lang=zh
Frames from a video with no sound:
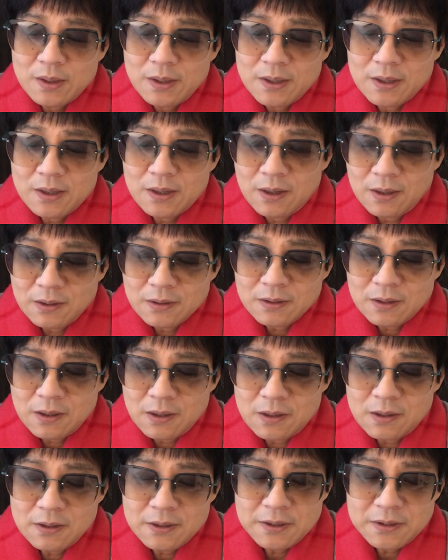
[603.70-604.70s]
啊，二零
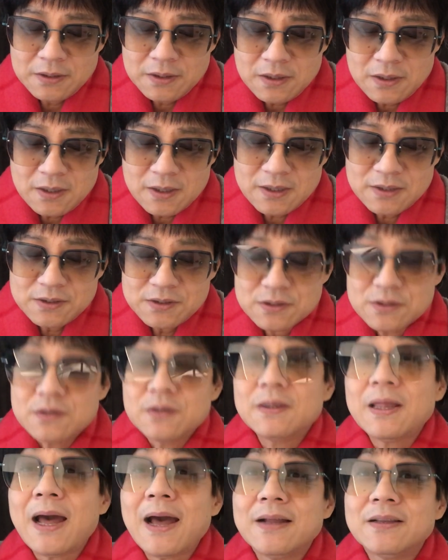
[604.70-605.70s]
二二年依然只是
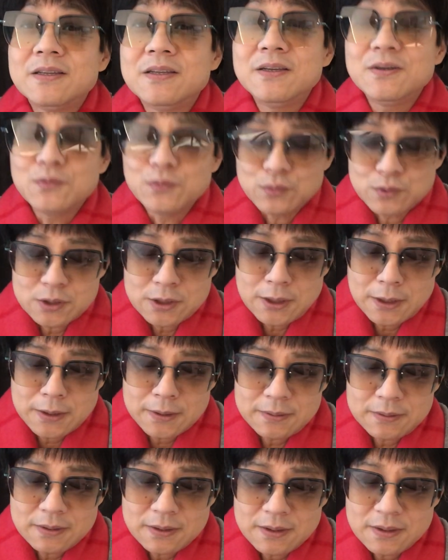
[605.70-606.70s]
大低谷之
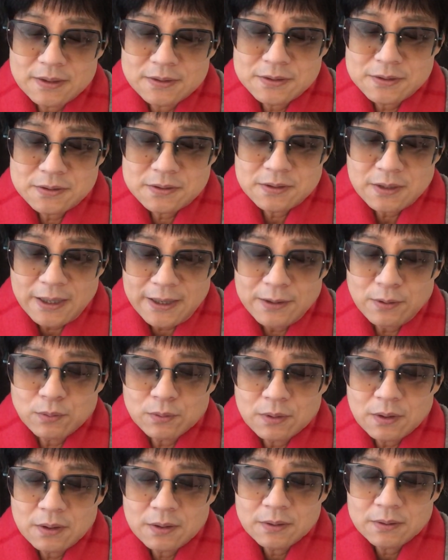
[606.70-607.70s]
年啊，还
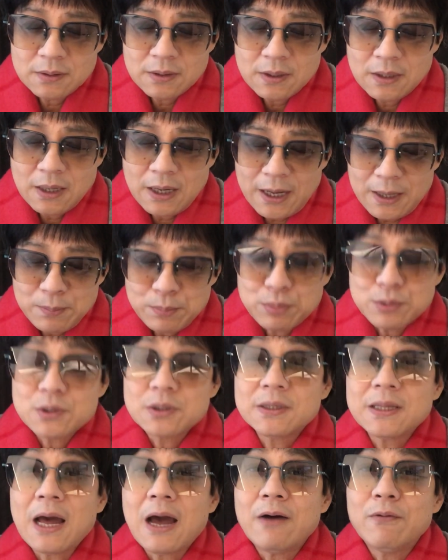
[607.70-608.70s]
有还不
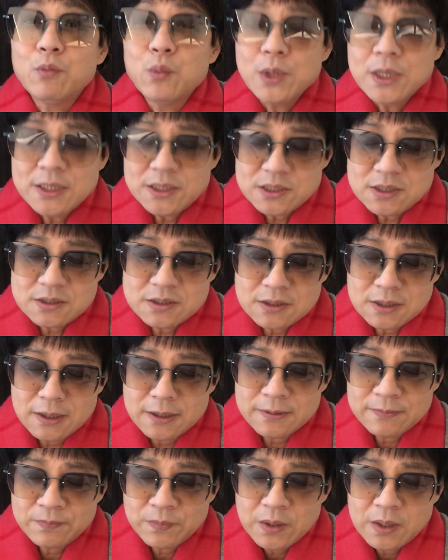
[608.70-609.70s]
是大危机之
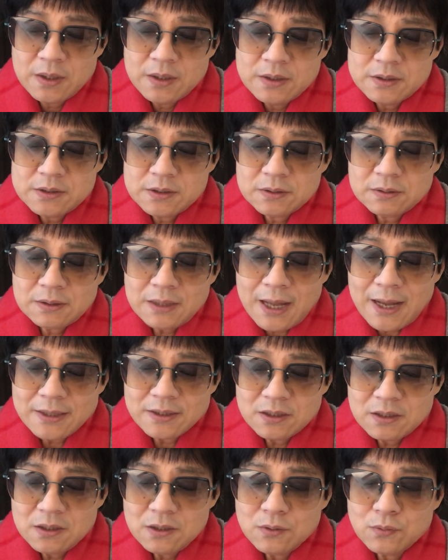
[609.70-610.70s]
年。这个大
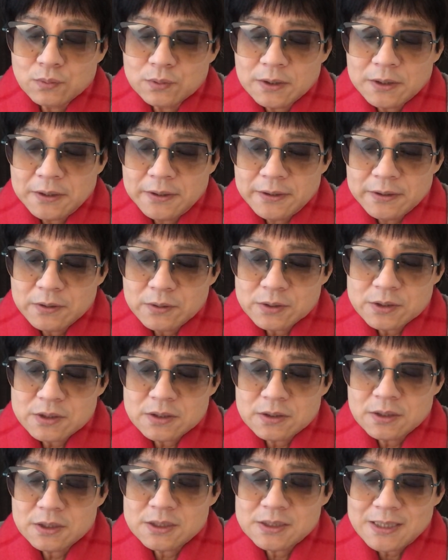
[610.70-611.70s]
低谷的 L
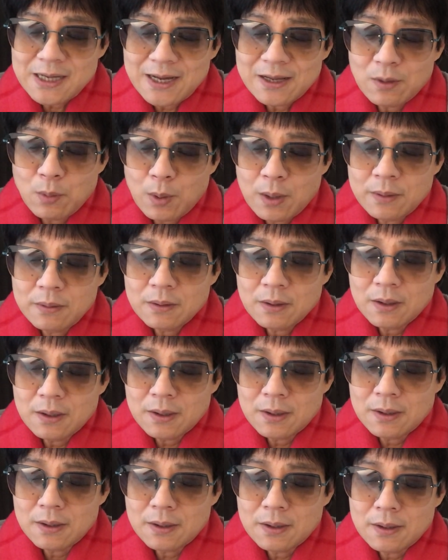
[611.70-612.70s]
型的下沿
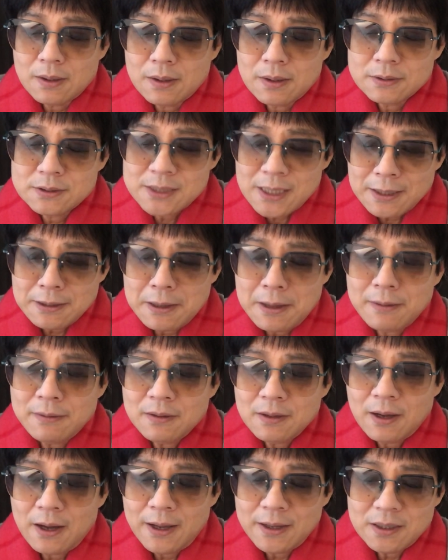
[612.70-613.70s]
啊，下
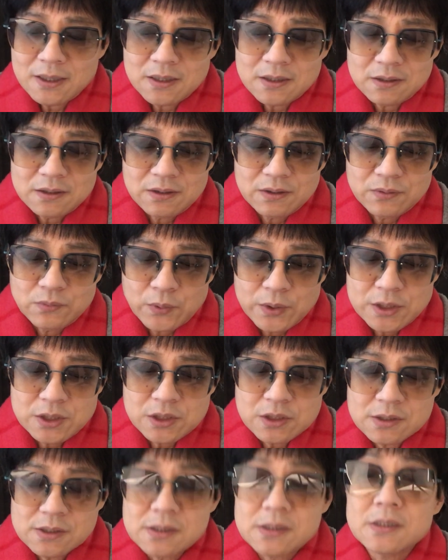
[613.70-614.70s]
沿还可以维
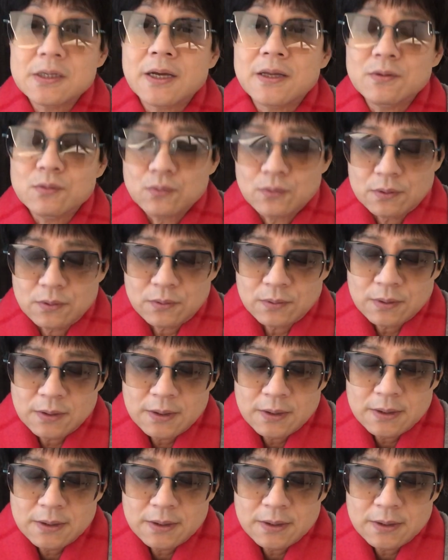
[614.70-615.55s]
持四年左右。